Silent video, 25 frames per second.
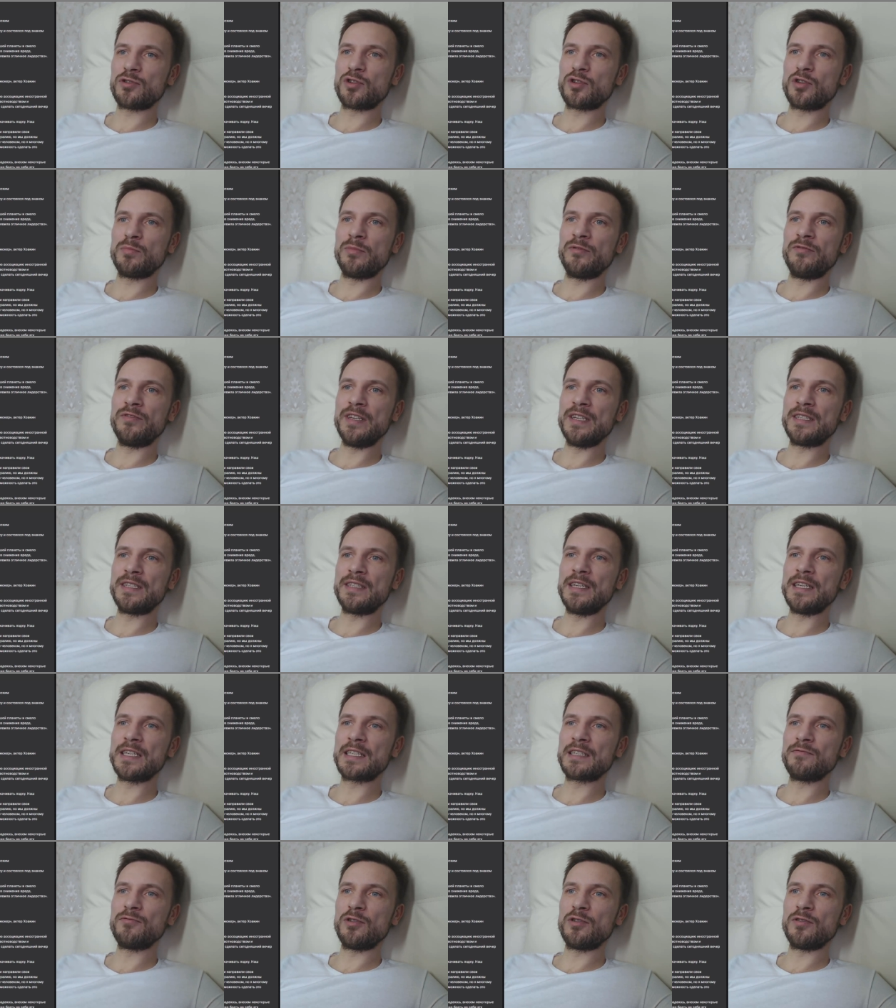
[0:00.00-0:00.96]
чтобы
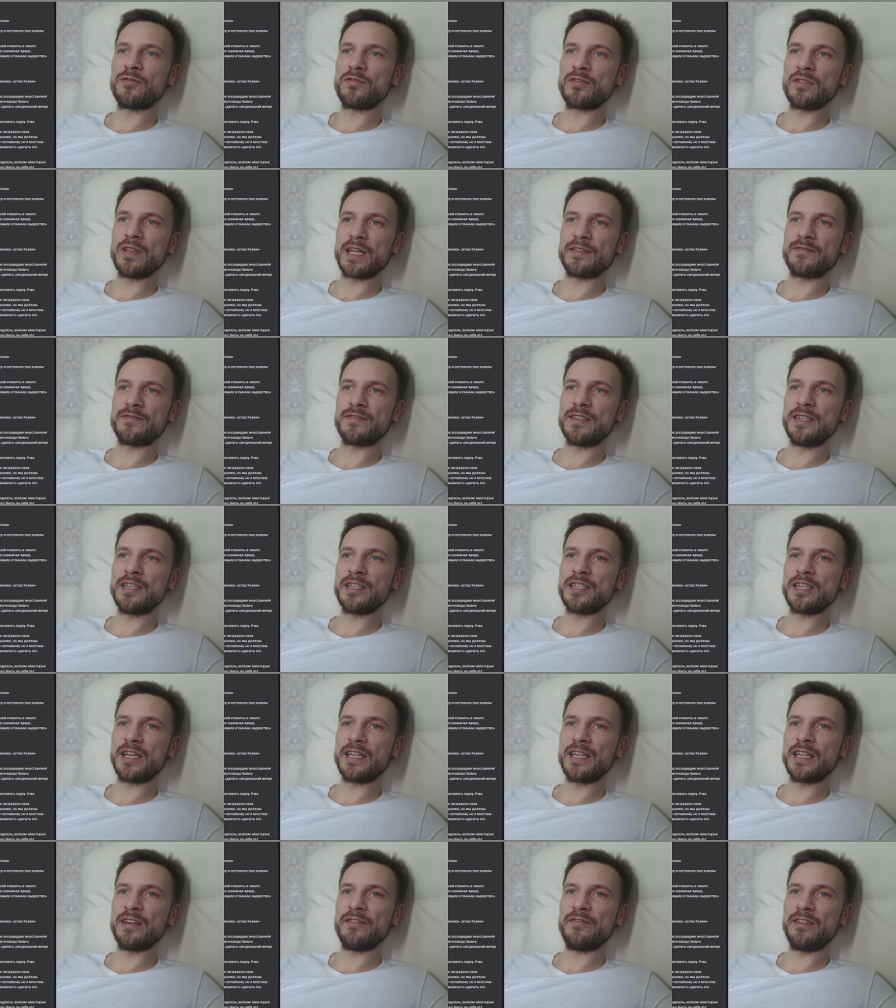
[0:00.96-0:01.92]
внести свой вклад в
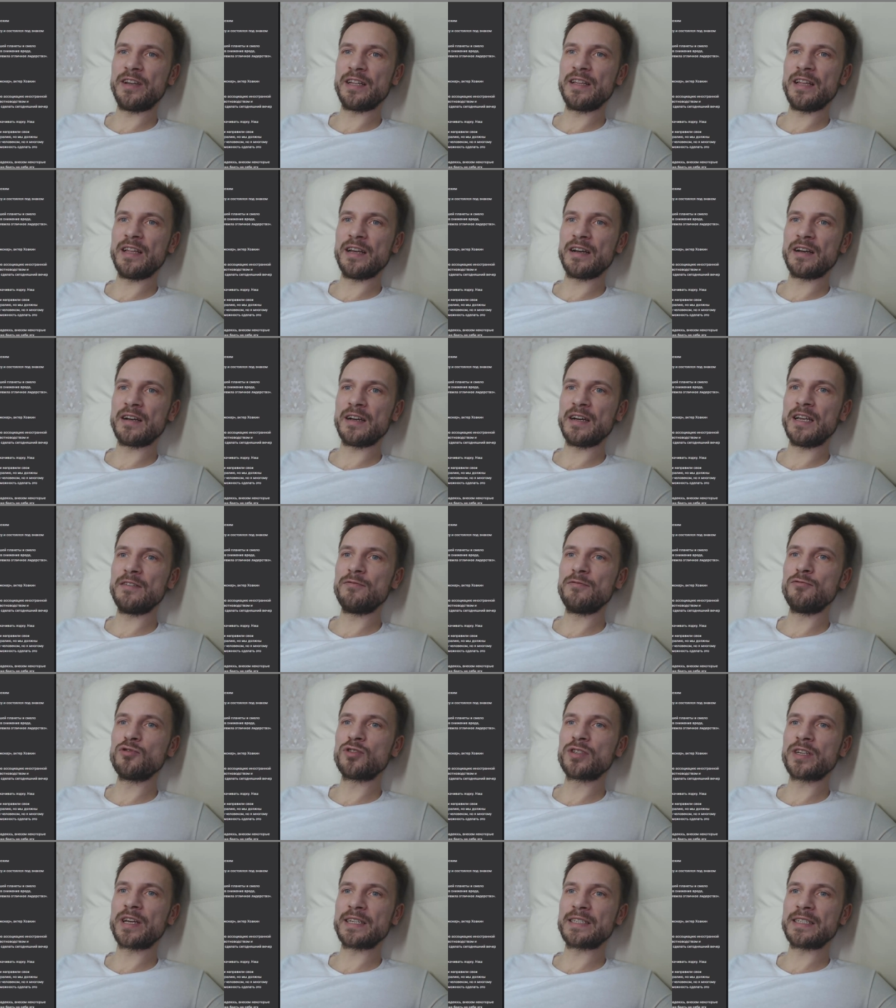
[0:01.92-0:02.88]
снижение вреда,
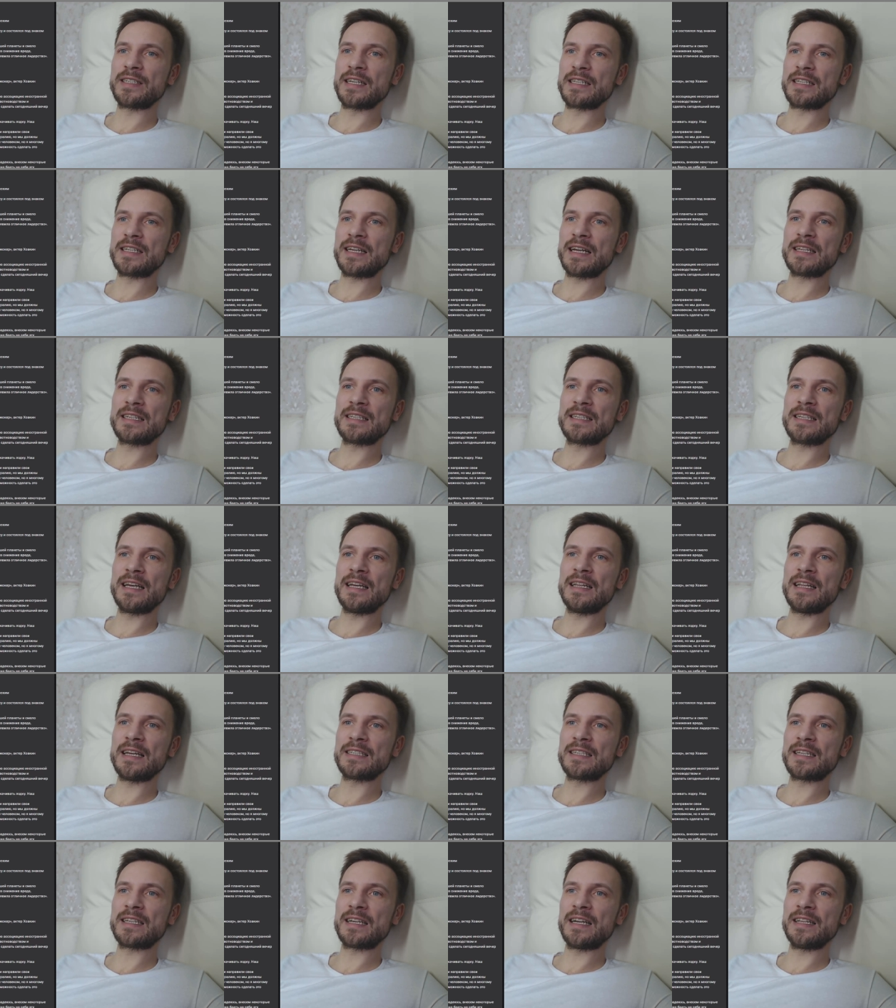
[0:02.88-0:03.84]
Голливудская ассоциация
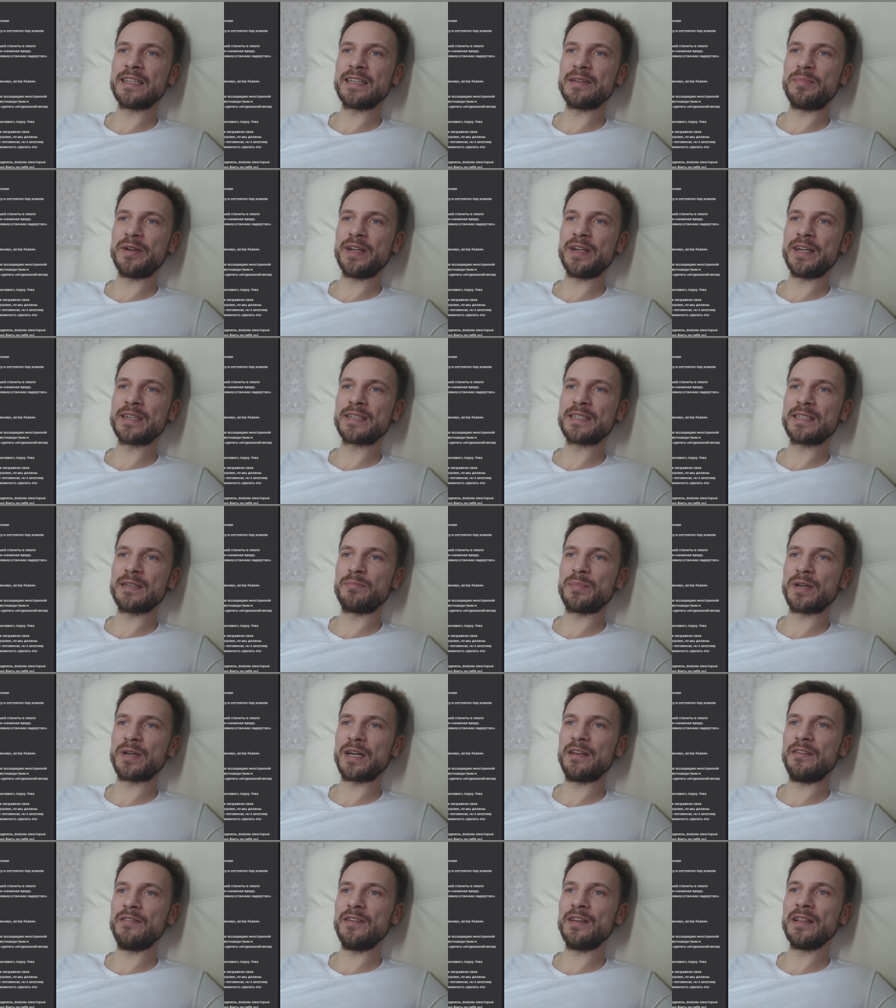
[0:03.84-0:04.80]
иностранной прессы
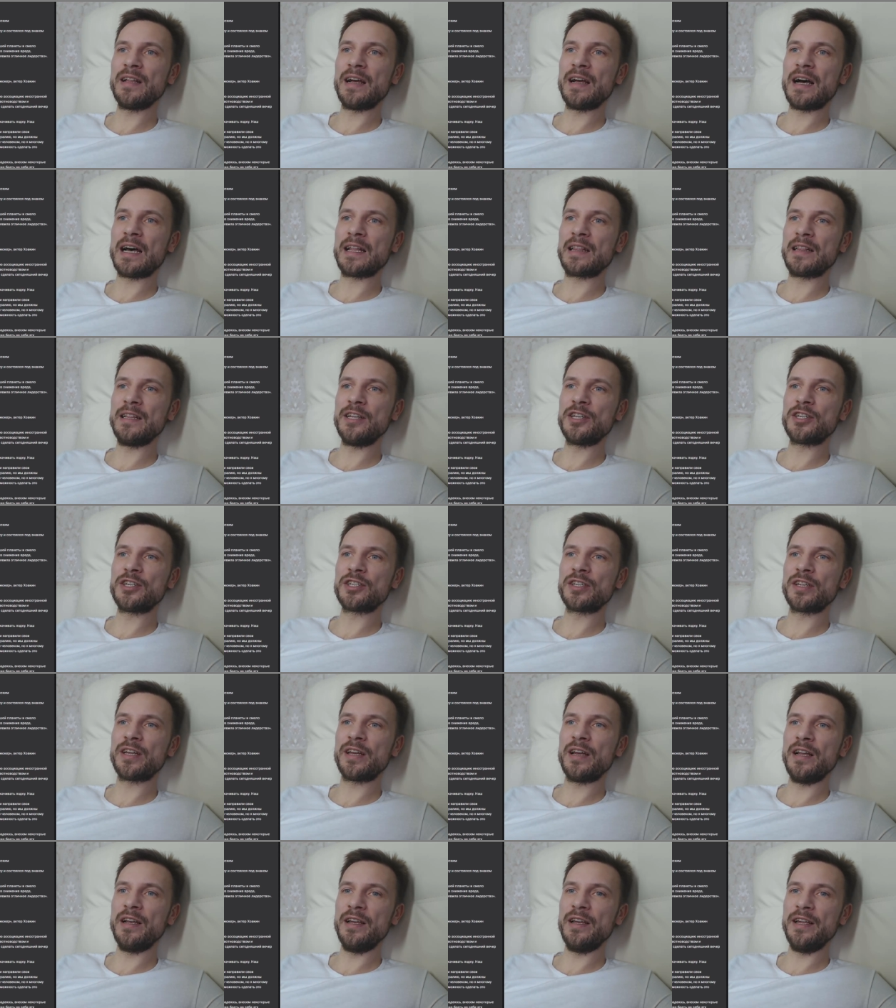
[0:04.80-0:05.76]
проявила
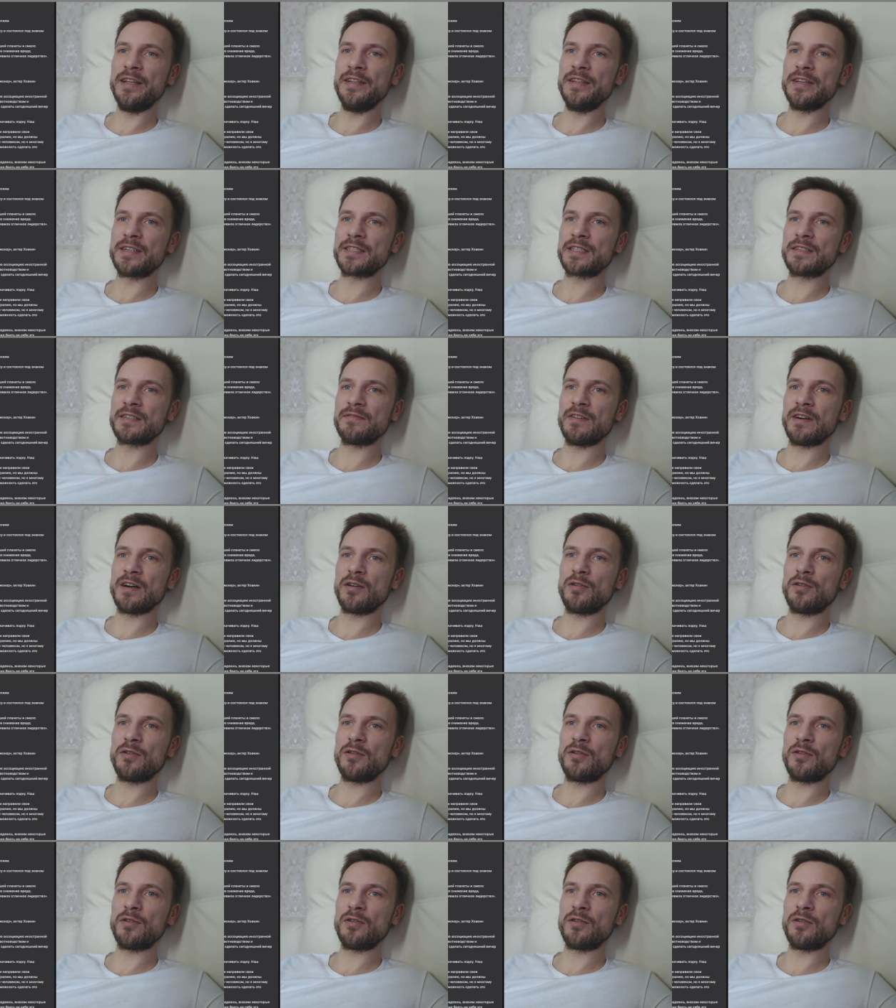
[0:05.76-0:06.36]
отличное лидерство.